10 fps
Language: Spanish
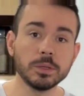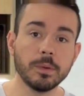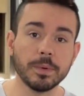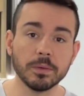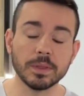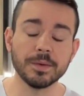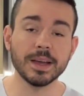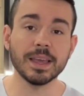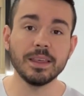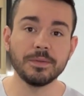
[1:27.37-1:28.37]
me preguntaban
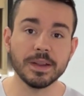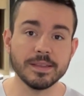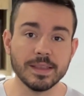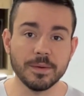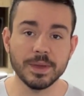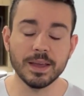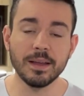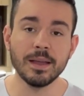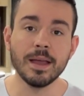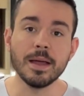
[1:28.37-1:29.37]
qué diferencia había.
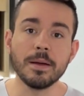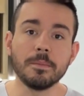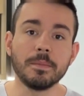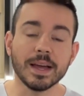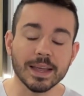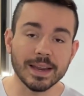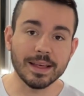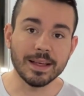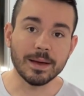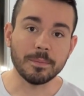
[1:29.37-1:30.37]
Más que
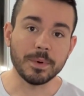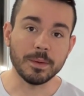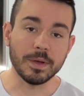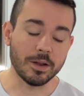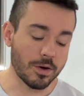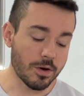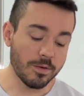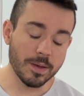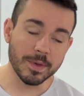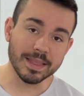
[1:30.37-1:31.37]
nada, primero,
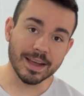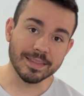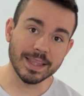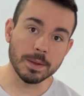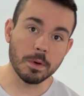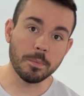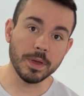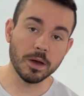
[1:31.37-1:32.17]
obviamente acá tenemos pico